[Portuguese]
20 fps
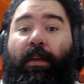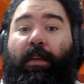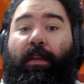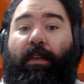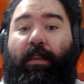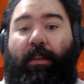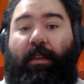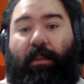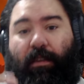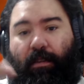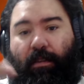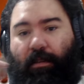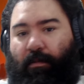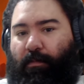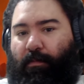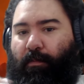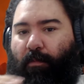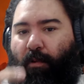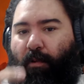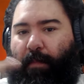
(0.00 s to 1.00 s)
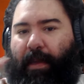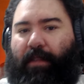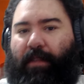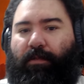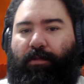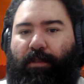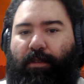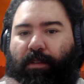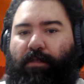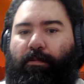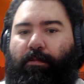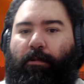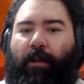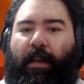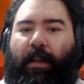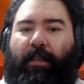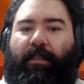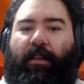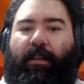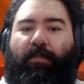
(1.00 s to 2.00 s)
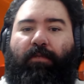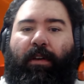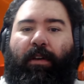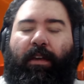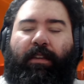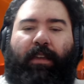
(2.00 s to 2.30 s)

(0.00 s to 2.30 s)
e, e momentos de exploração.